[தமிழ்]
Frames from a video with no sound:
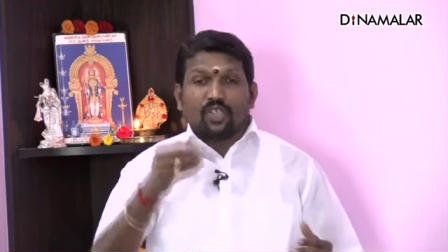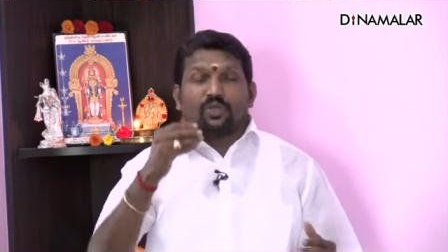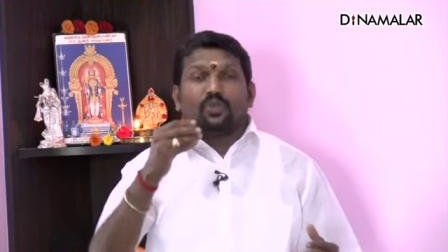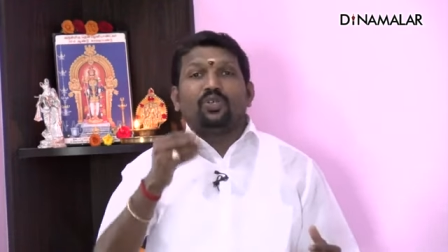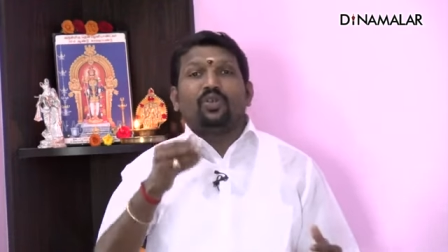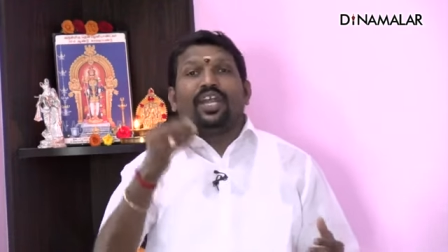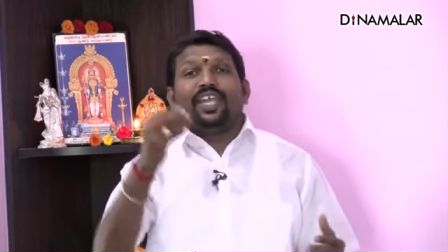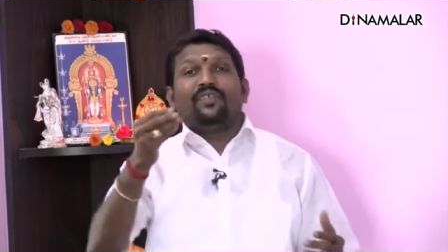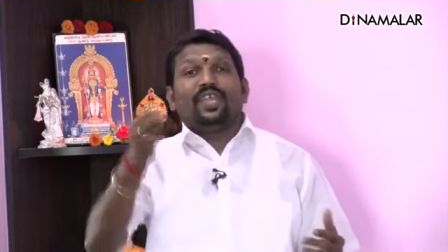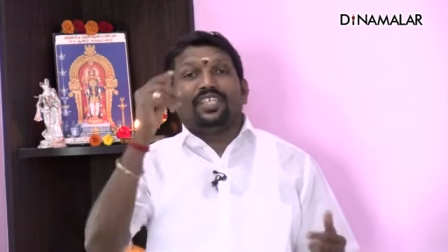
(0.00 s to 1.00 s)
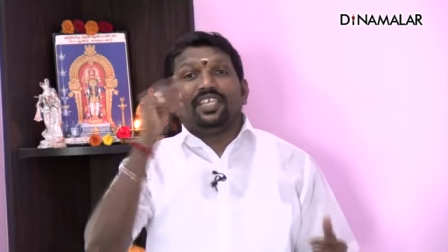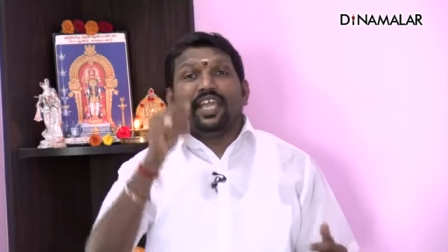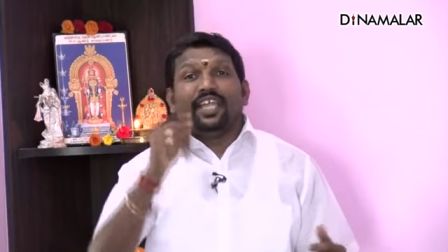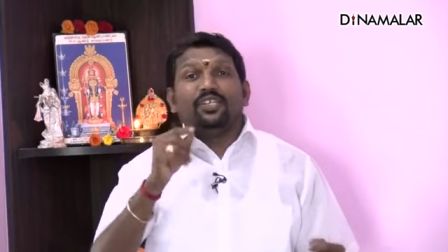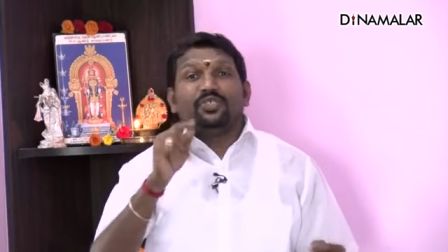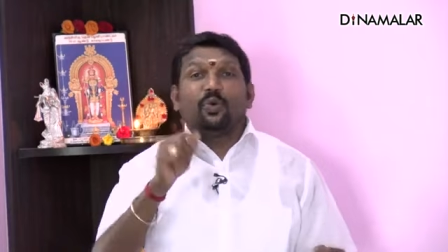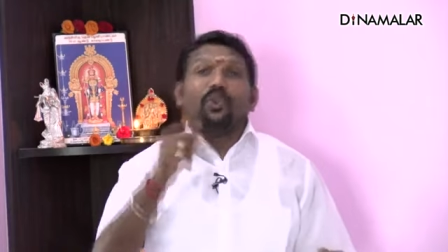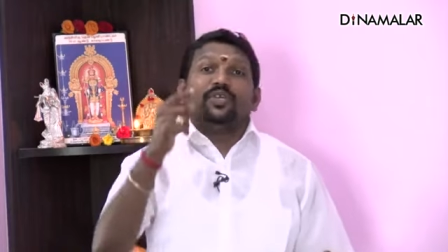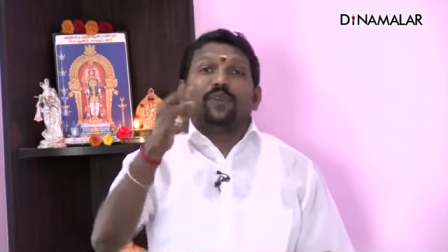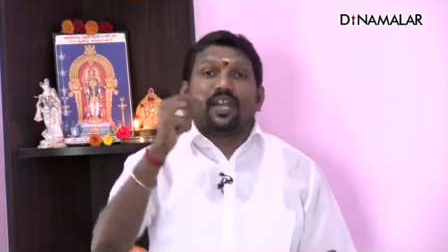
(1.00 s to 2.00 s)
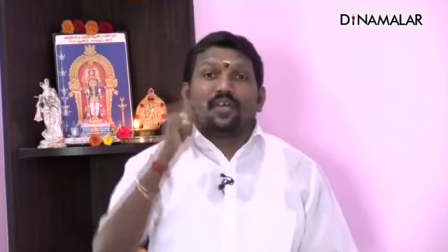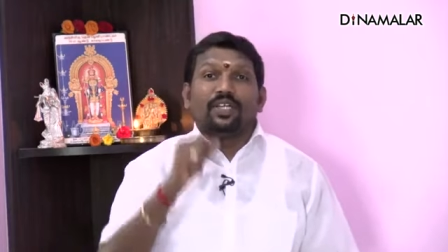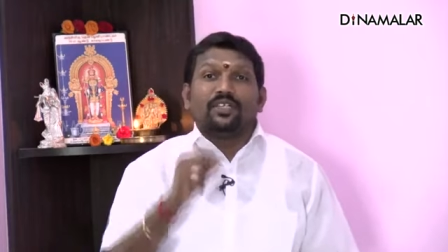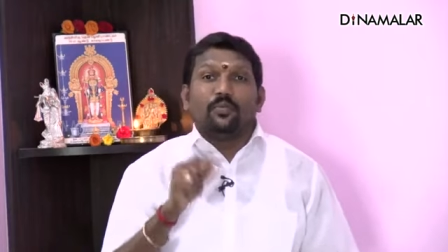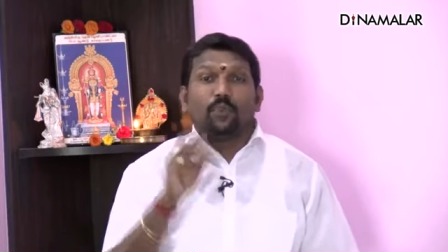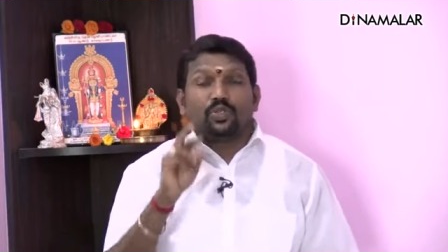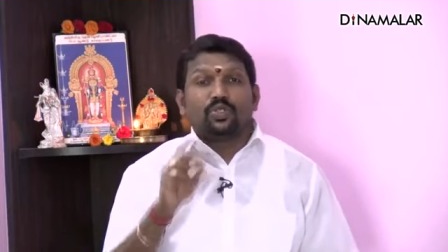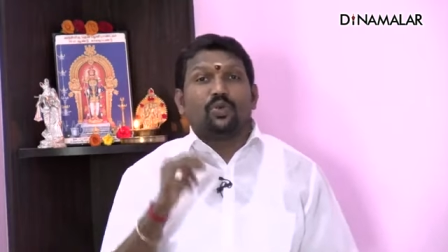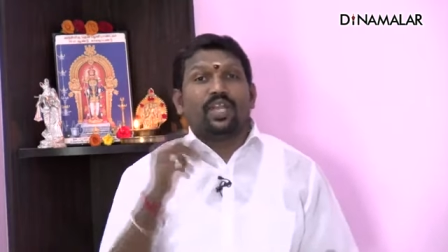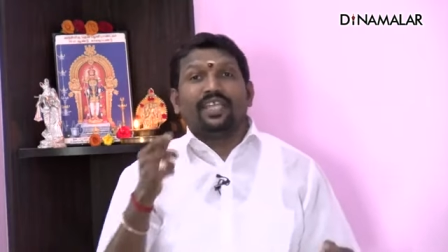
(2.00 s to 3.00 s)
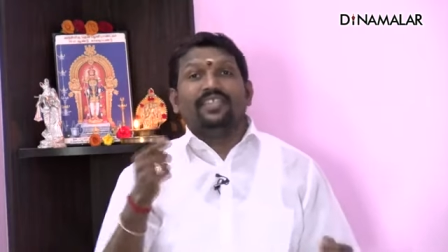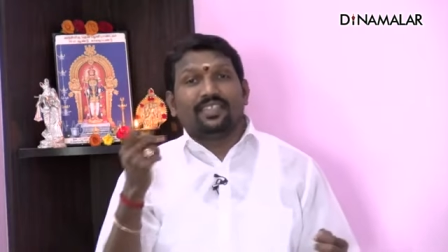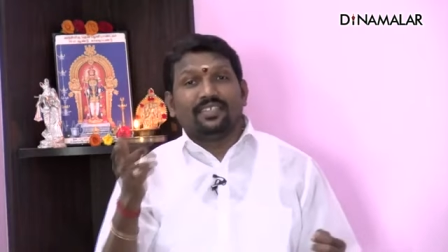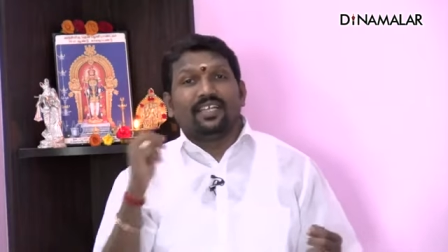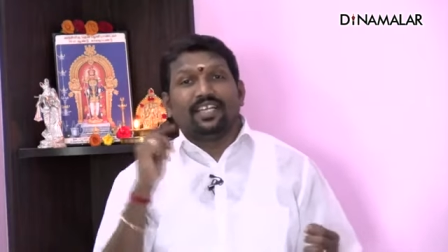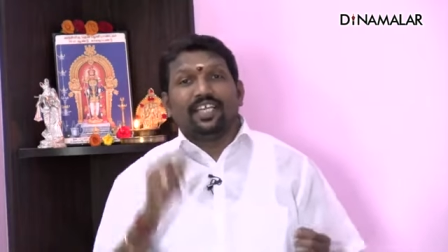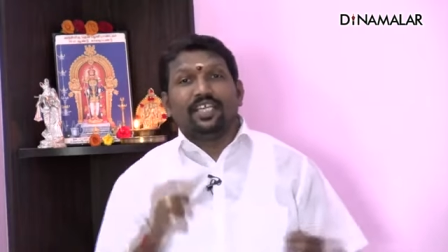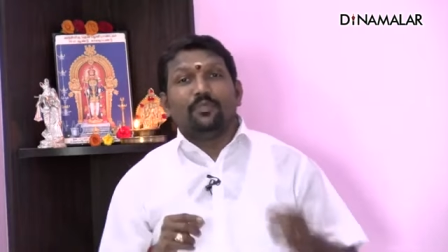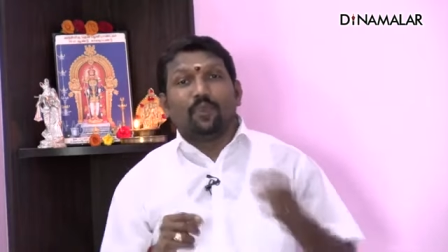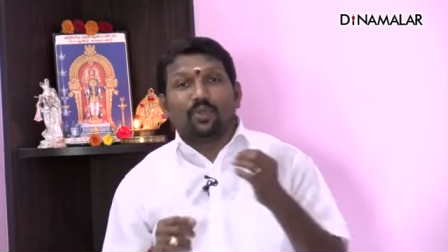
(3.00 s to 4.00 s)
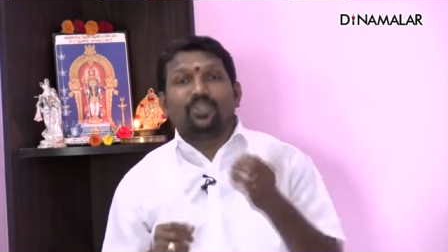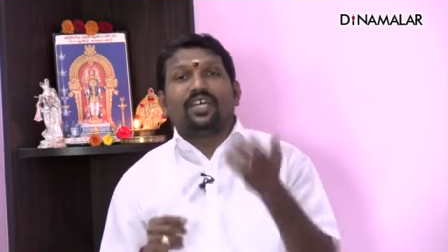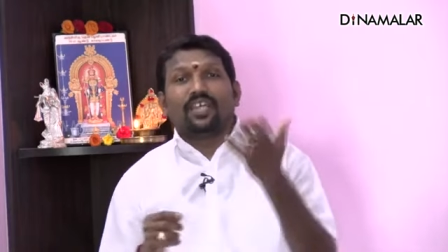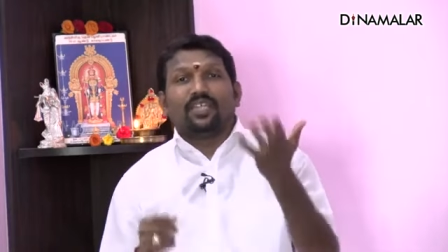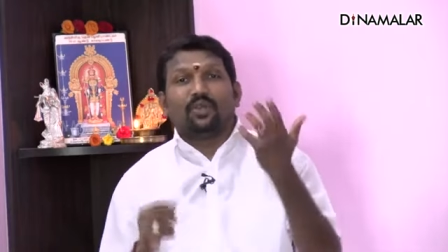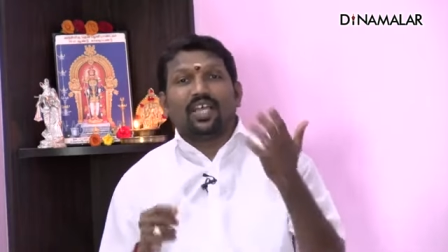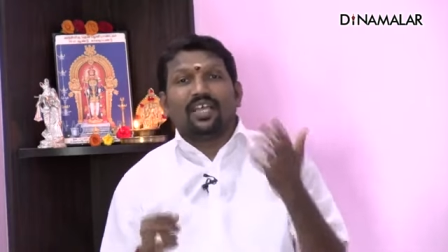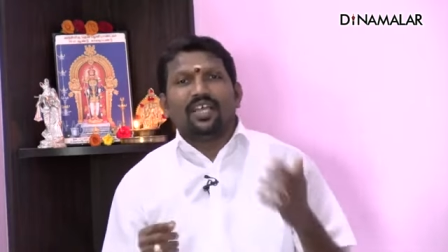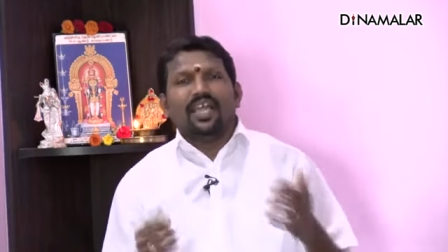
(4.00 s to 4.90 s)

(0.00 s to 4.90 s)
சொற்றுன்னை வேதியேன் சோதி வானவன் பொற்றுன்னை திருந்தடி பொருந்த கைதொல